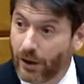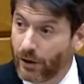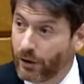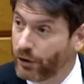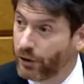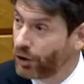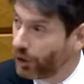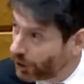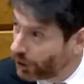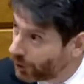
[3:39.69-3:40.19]

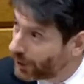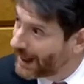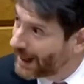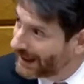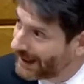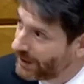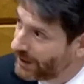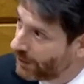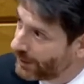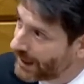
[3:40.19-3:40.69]
Yo creo que
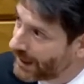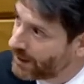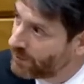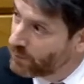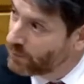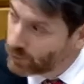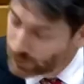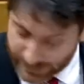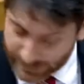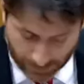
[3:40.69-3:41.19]
aquí hoy hay
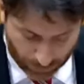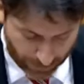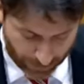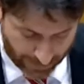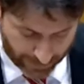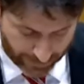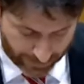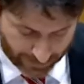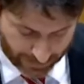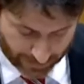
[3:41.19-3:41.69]
mucha
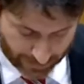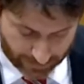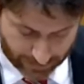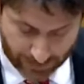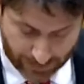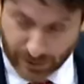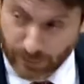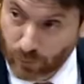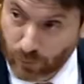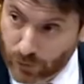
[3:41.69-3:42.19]
audacia
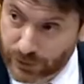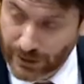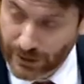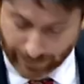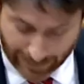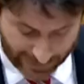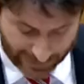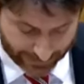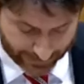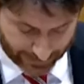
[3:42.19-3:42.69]
y mucha
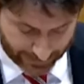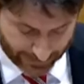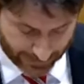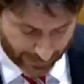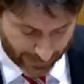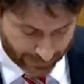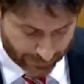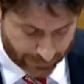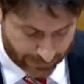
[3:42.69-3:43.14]
valentía,